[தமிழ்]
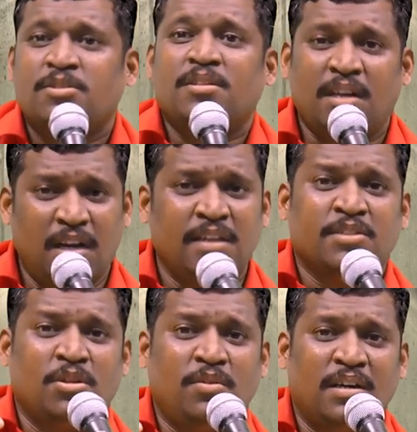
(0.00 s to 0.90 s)
ஸோ இதனால தான்
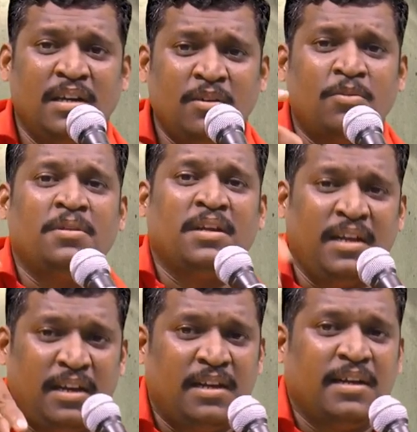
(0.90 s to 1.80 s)
என்ன சொல்லுவாங்க
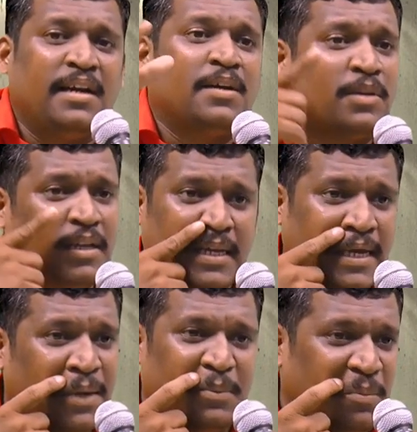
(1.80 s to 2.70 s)
குழந்தைகளை எல்லாரையும் எடுக்க
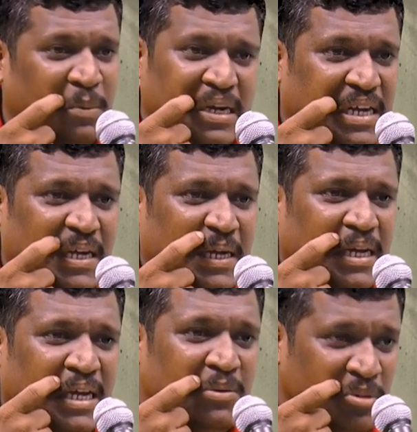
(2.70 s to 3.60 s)
விடாதீங்க அப்படிம்பாங்க
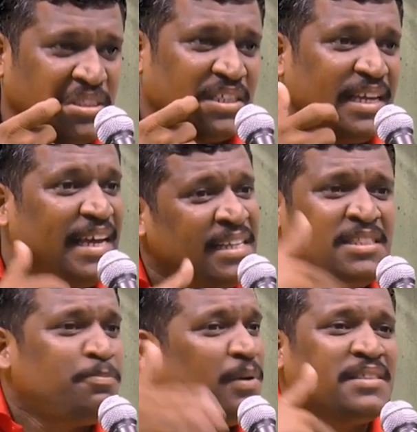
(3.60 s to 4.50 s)
புரிஞ்சுக்கங்க
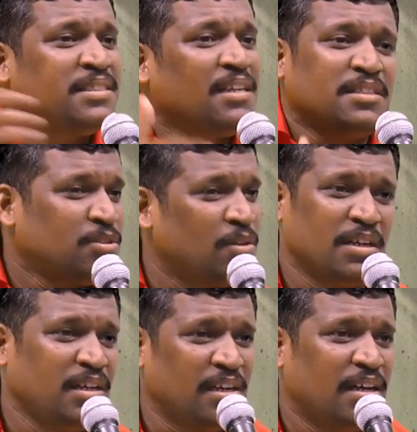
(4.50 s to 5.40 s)
எனர்ஜி பாஸ் ஆகுதுன்னு
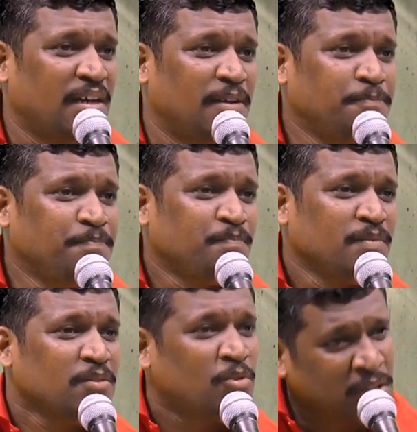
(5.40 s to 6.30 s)
சொல்கிறேன் இல்லைங்களா
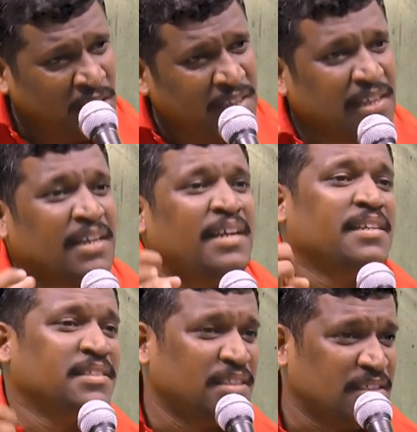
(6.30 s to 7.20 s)
குழந்தைகளுக்கு நிறைய
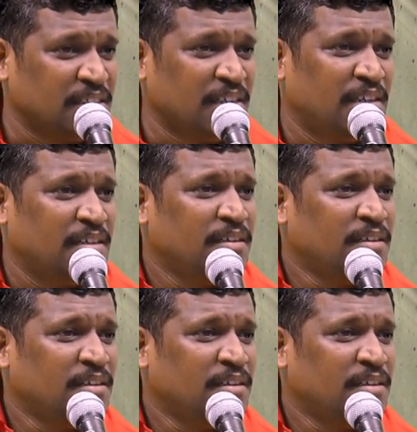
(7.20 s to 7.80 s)
எனர்ஜி இருக்குங்க